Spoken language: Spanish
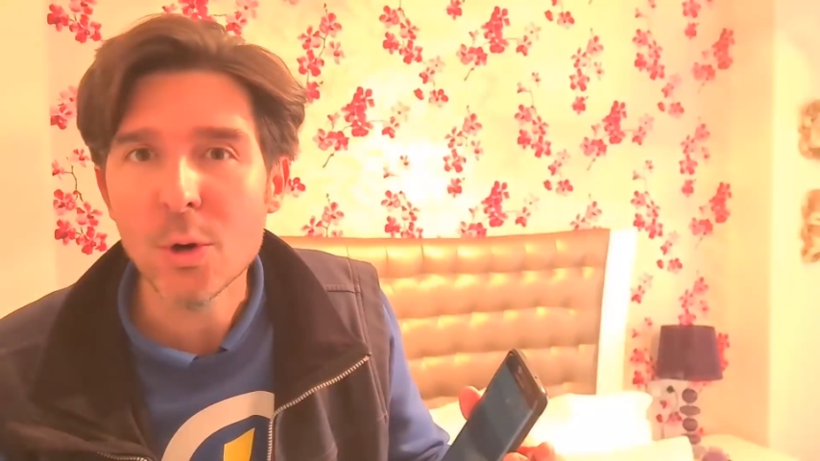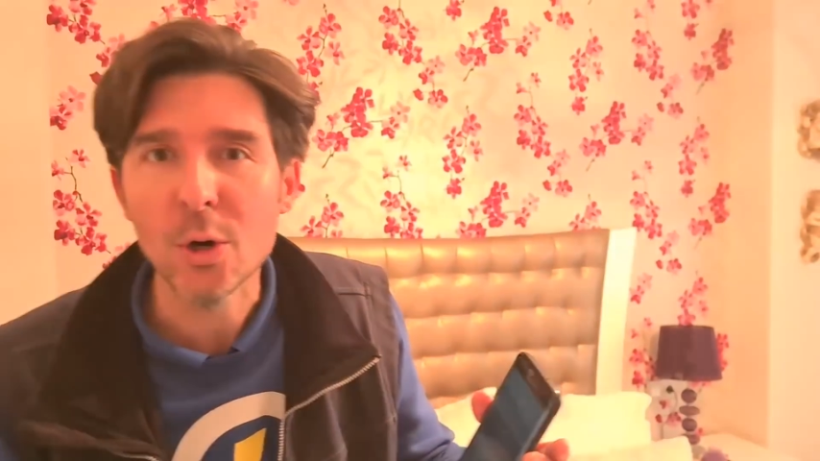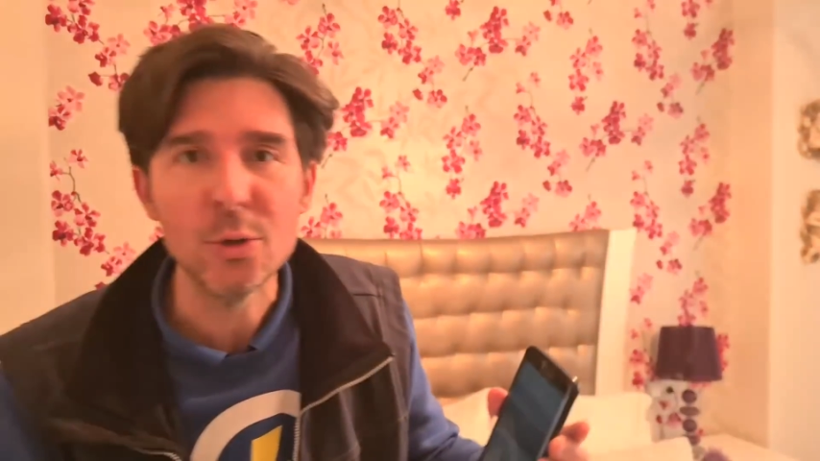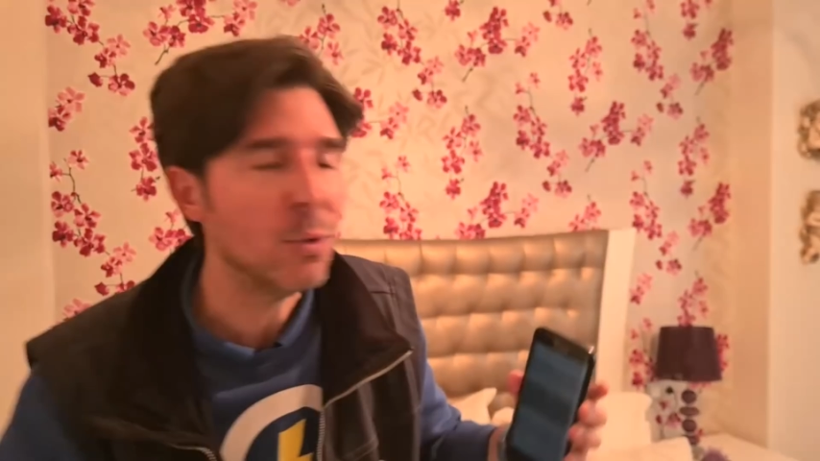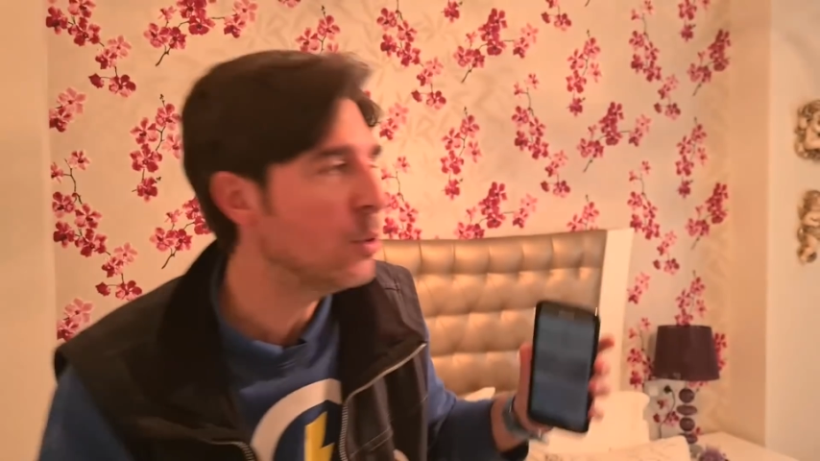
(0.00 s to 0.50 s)

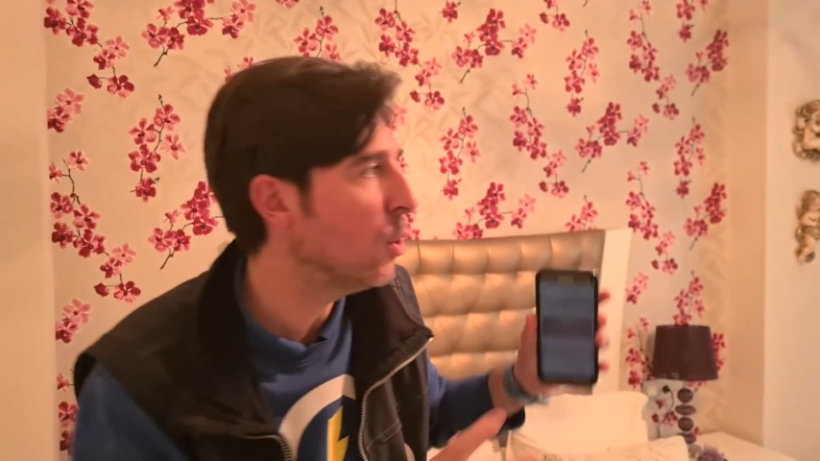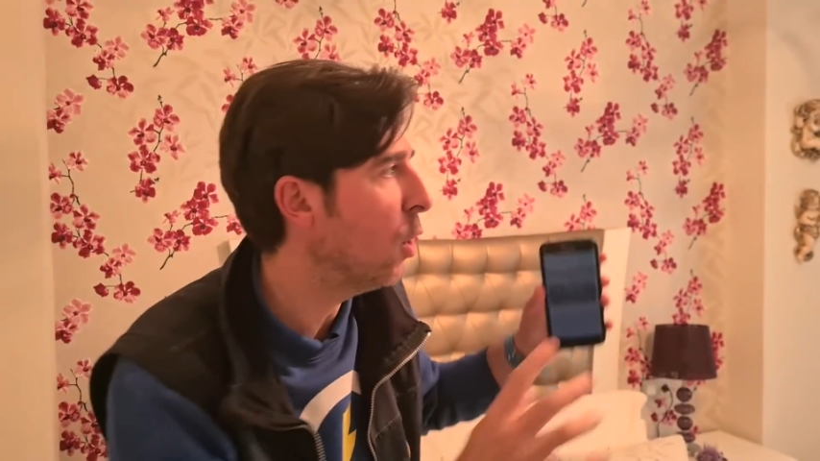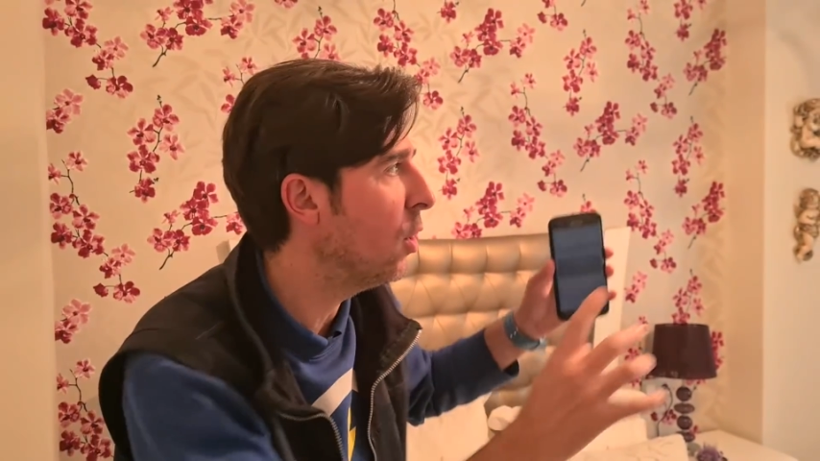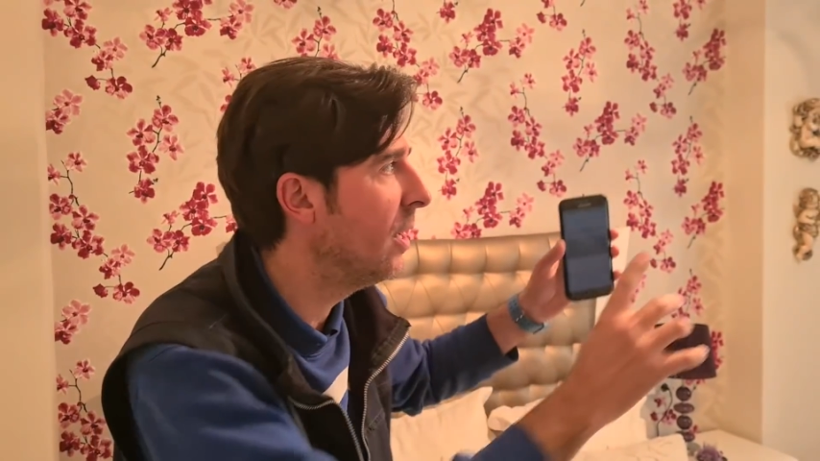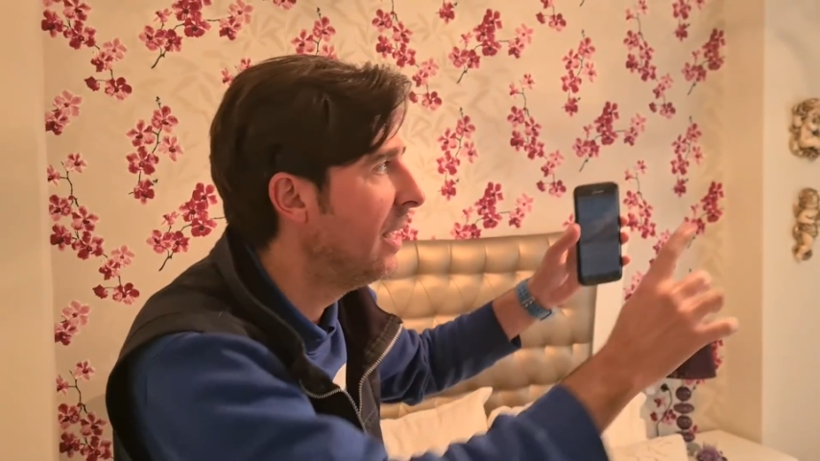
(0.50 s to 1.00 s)

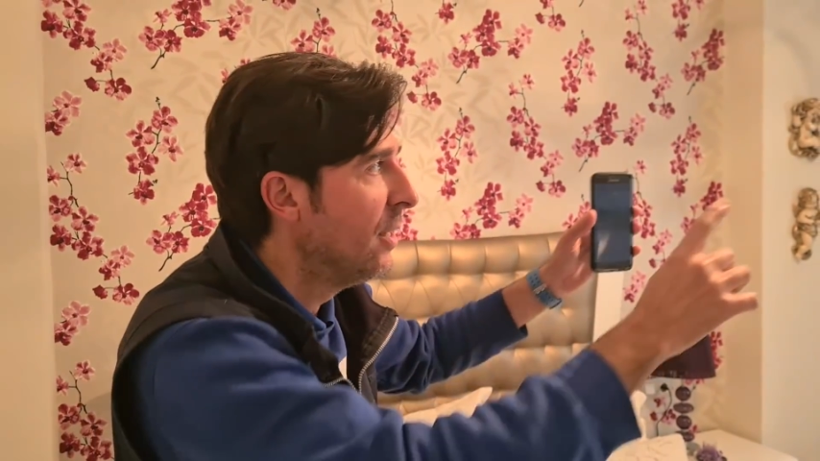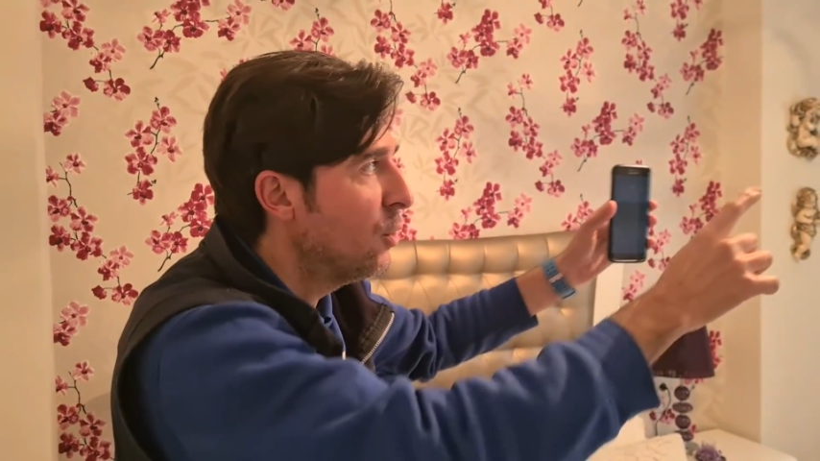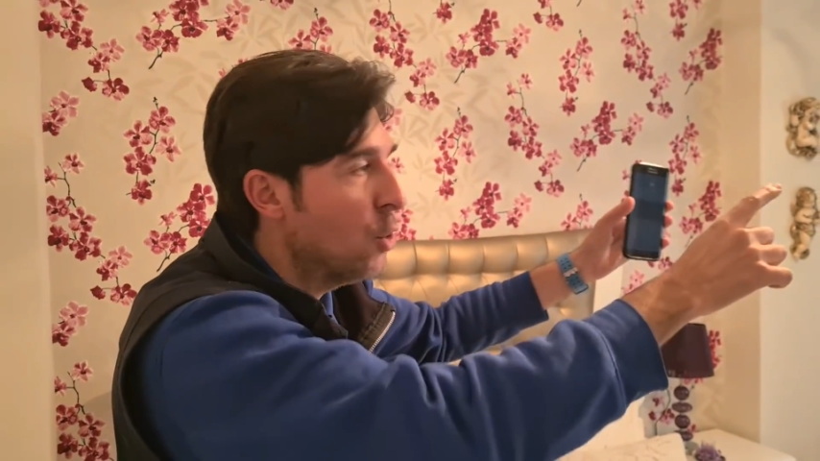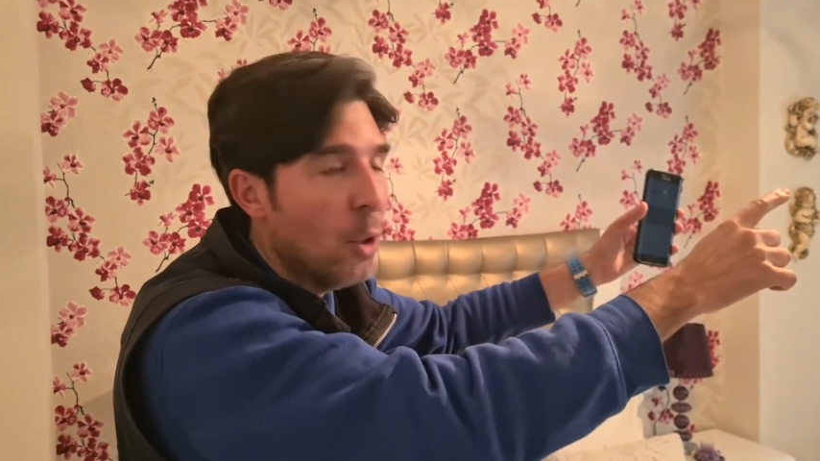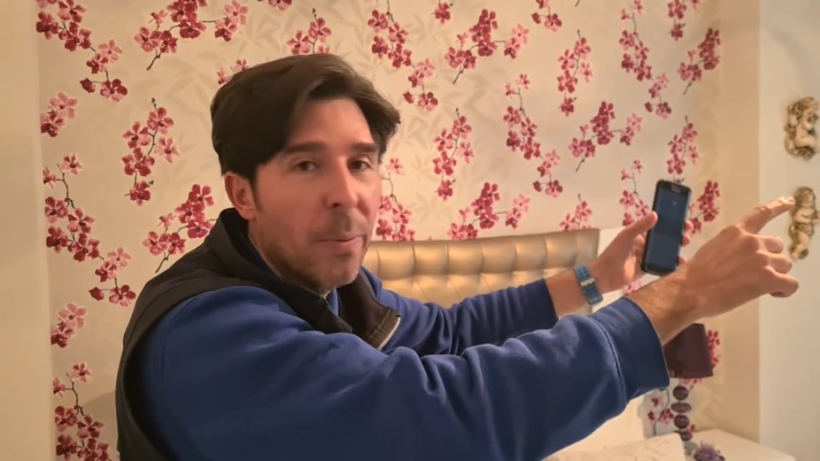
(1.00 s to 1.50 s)
control
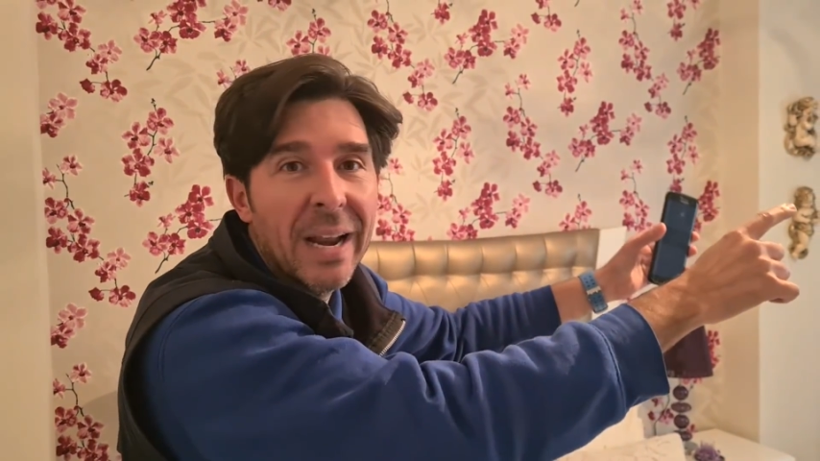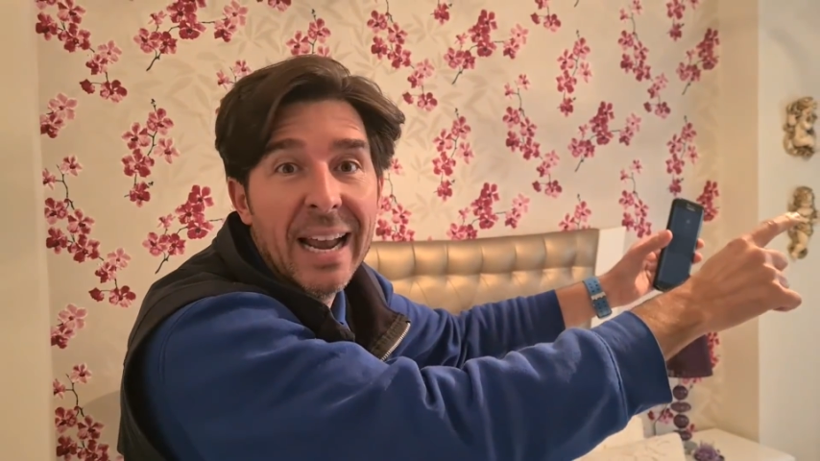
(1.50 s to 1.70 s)
sobre